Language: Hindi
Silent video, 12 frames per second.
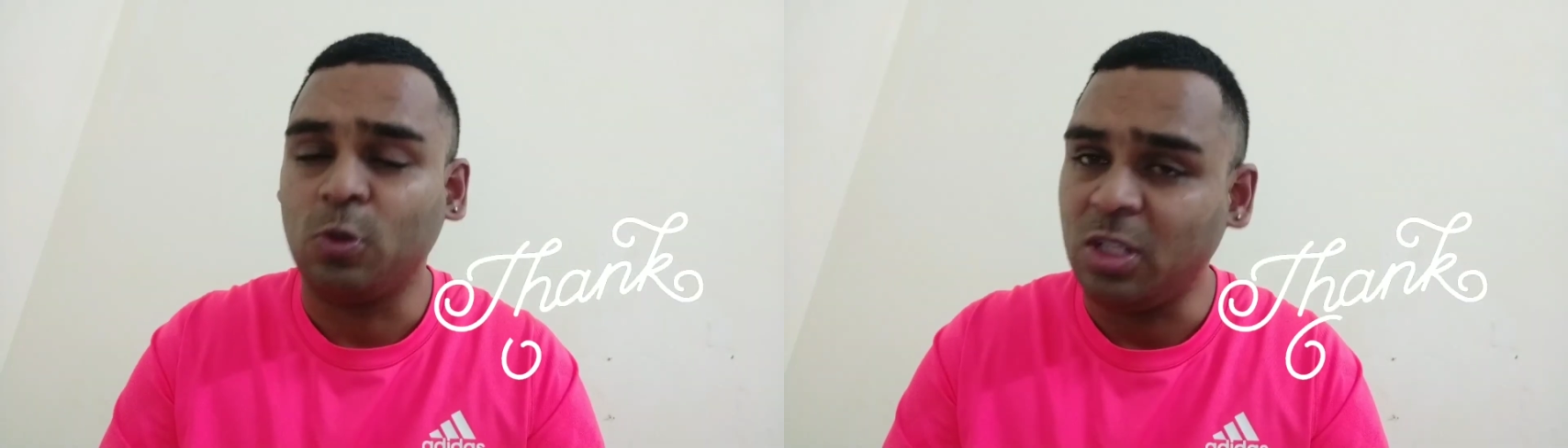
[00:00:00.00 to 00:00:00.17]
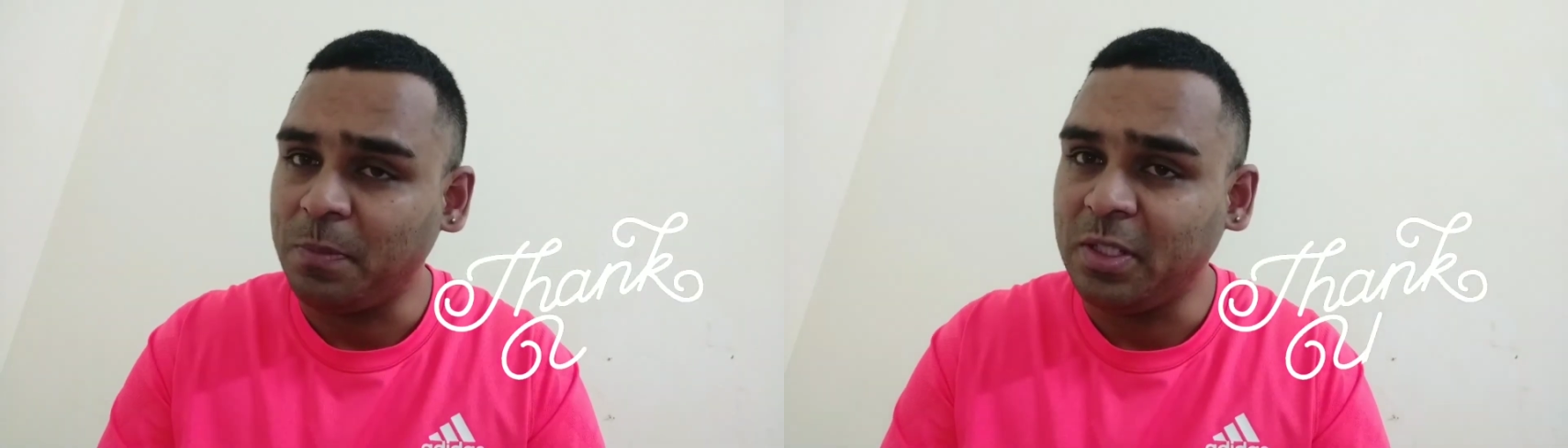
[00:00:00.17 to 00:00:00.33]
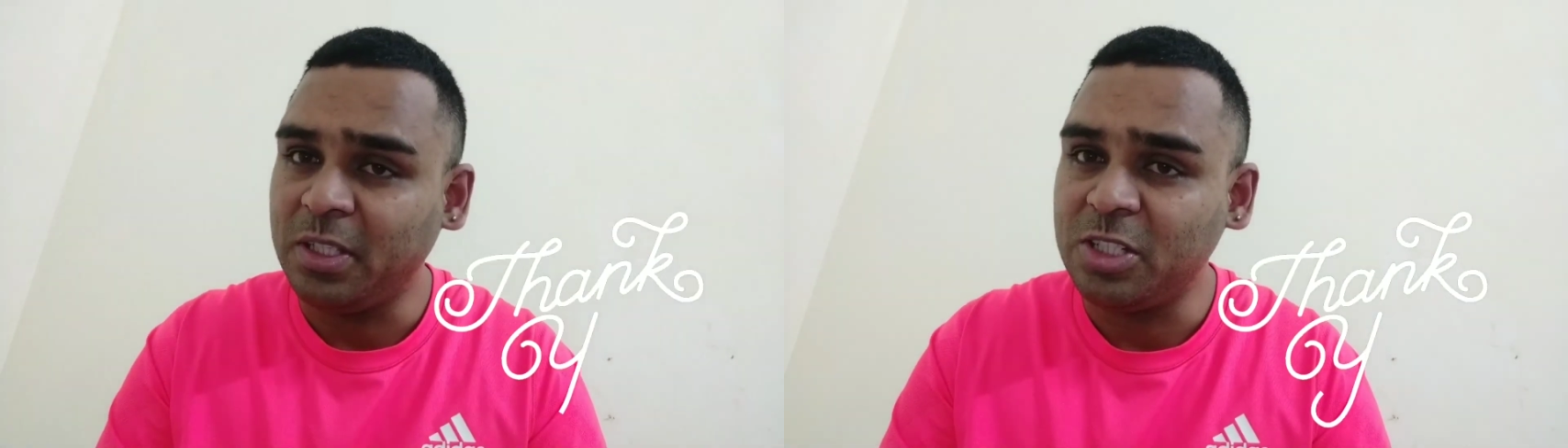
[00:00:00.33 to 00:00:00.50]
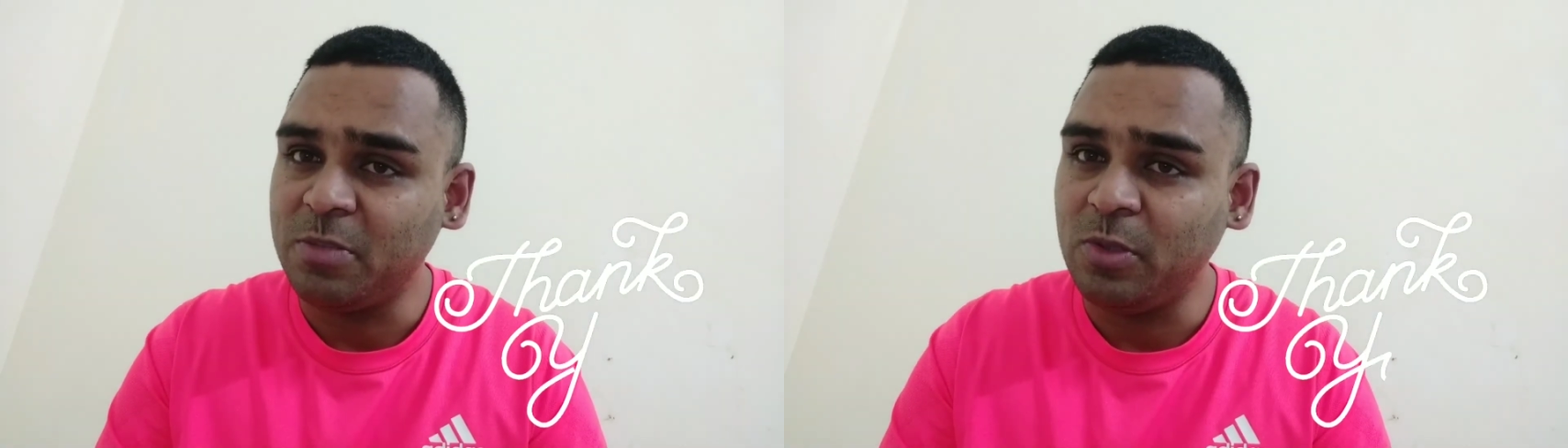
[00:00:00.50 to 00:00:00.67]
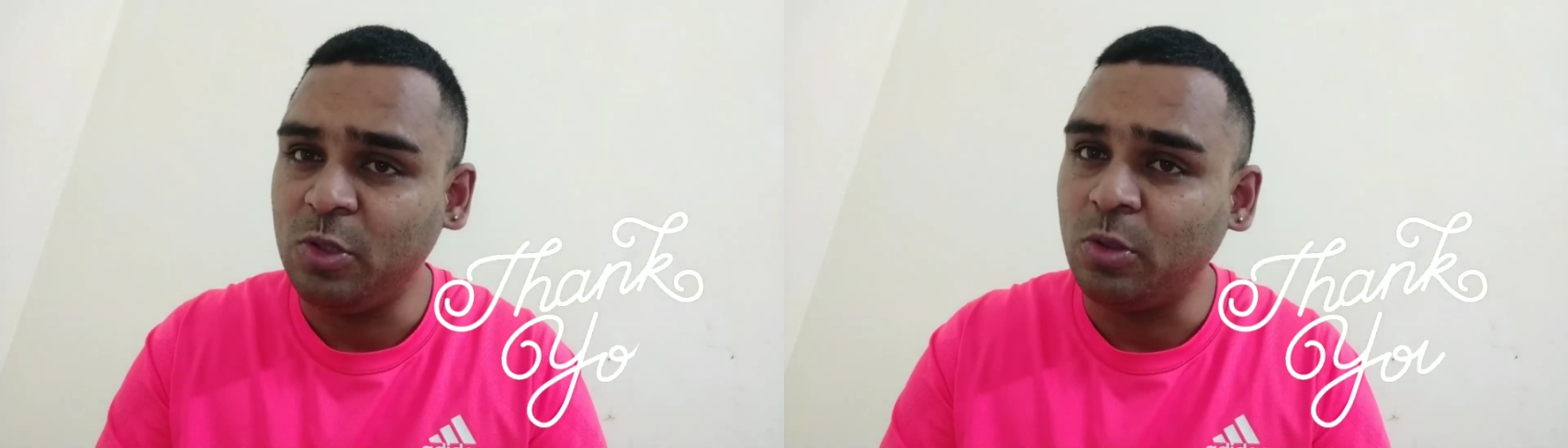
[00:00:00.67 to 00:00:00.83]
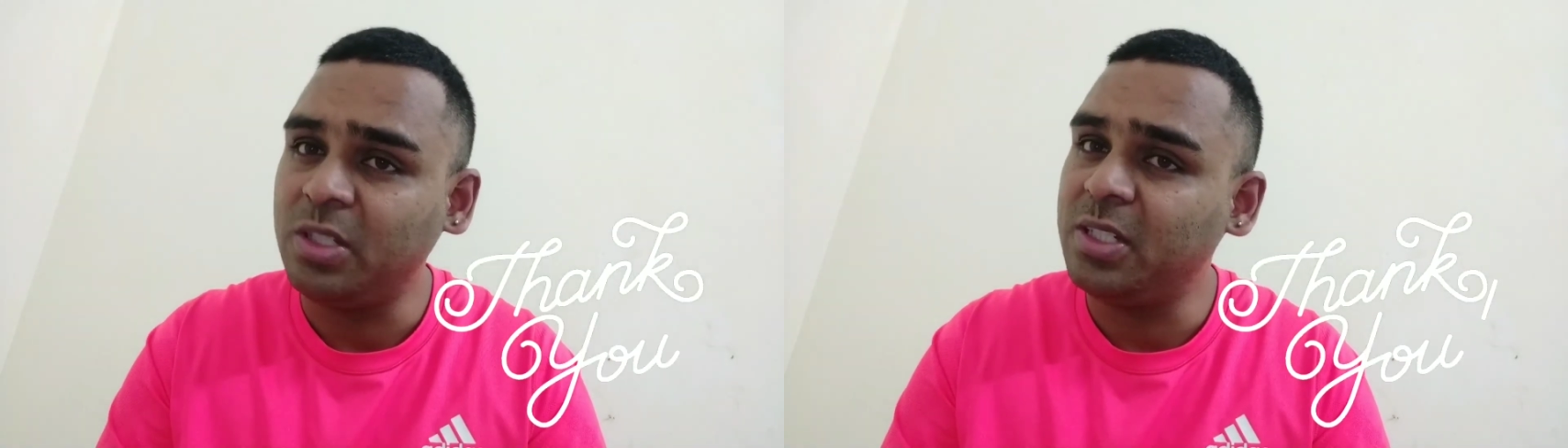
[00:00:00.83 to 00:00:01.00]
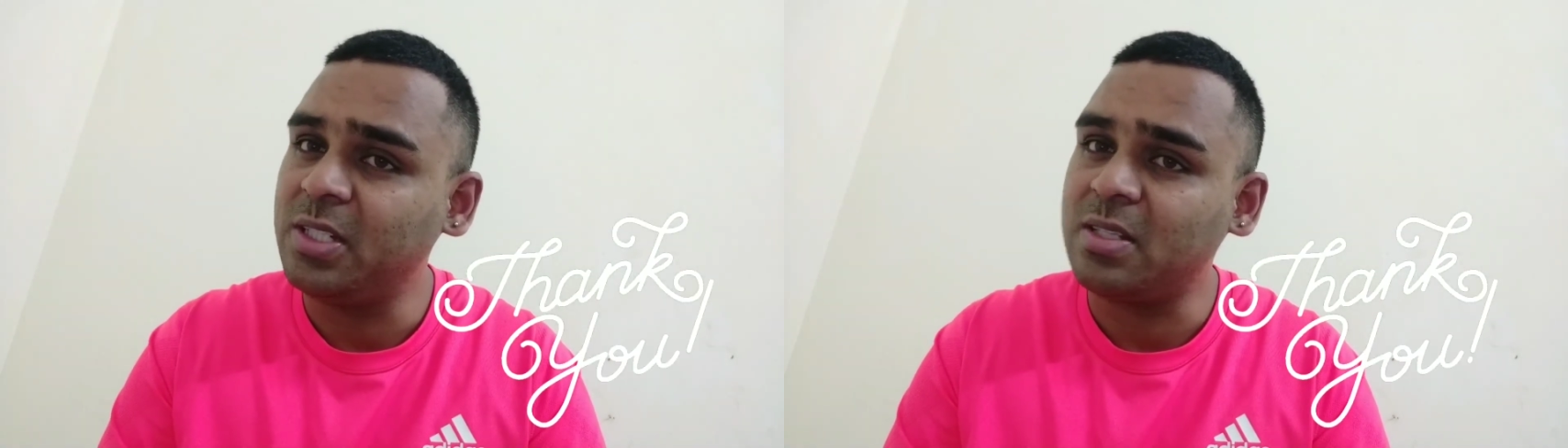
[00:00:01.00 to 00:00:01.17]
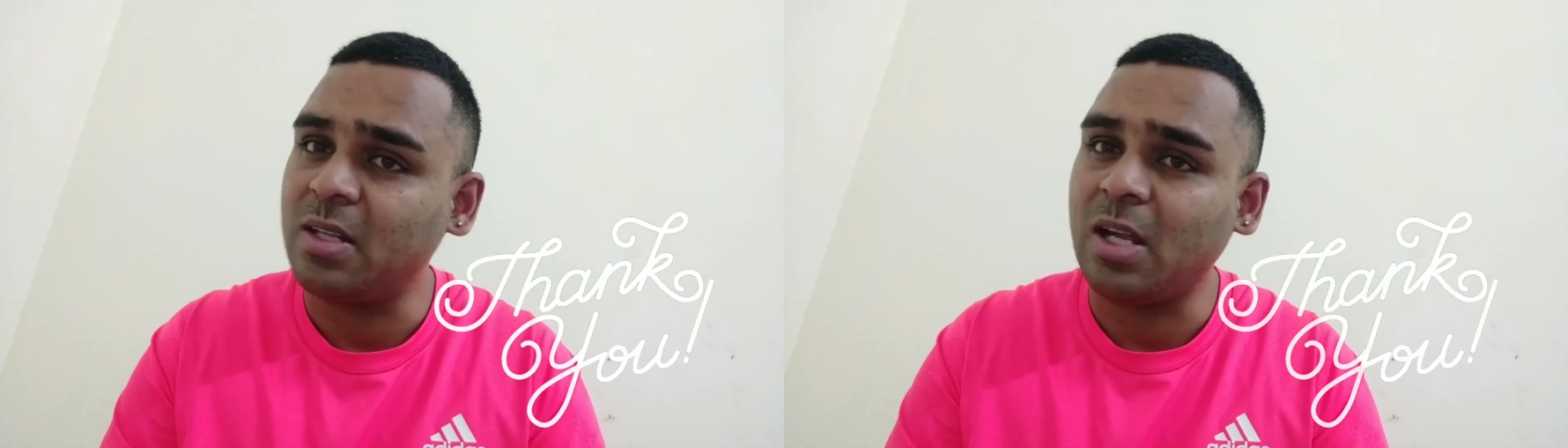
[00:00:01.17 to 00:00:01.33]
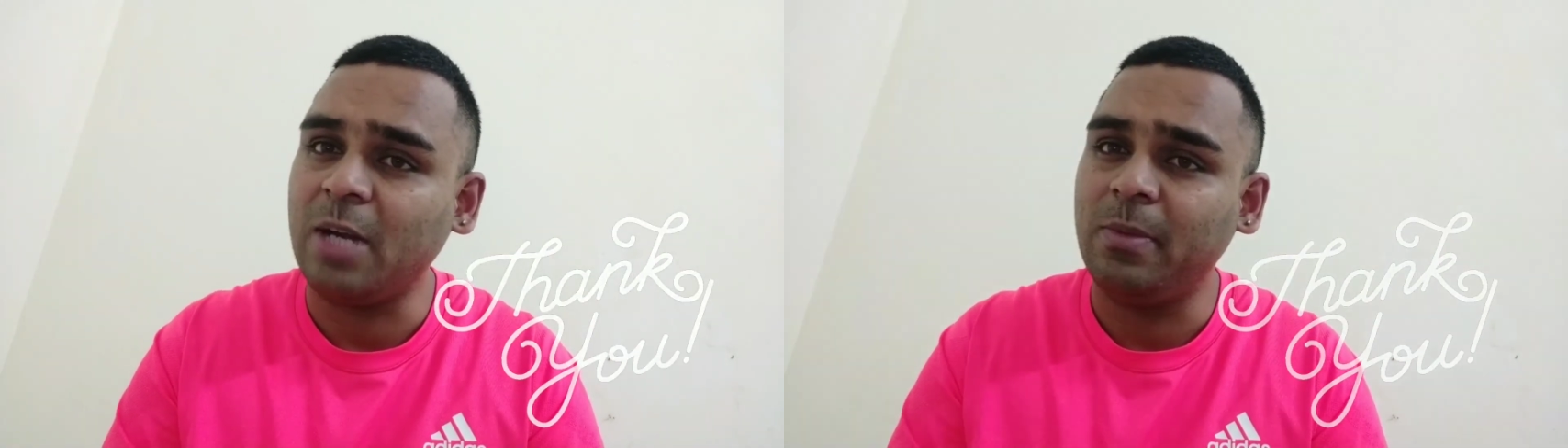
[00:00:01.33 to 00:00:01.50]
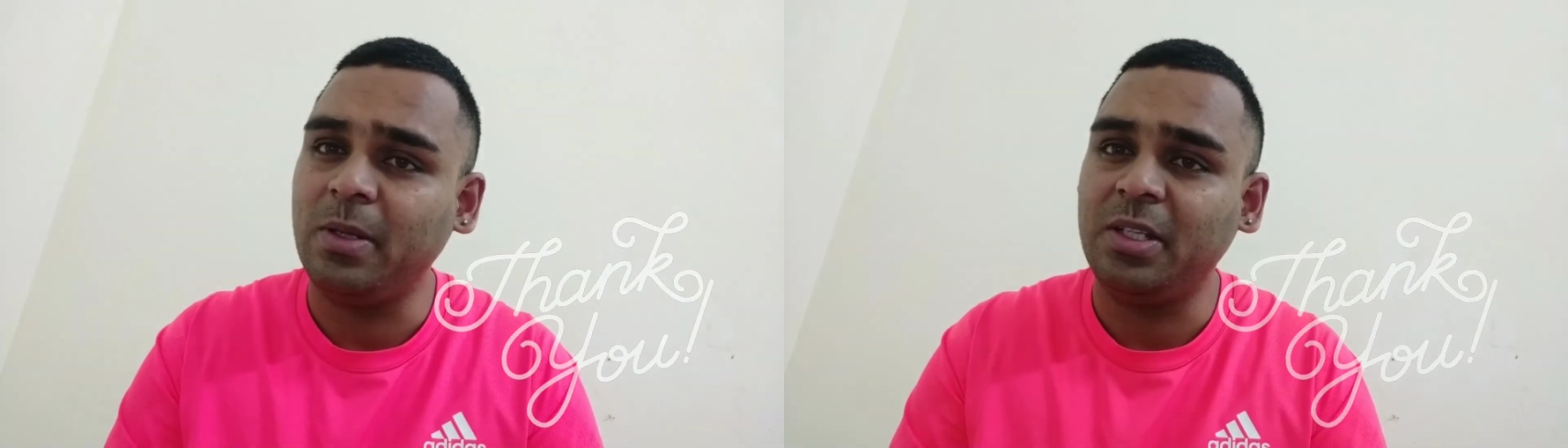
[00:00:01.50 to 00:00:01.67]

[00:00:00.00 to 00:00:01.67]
उत्तर प्रदेश में योगी जी की सरकार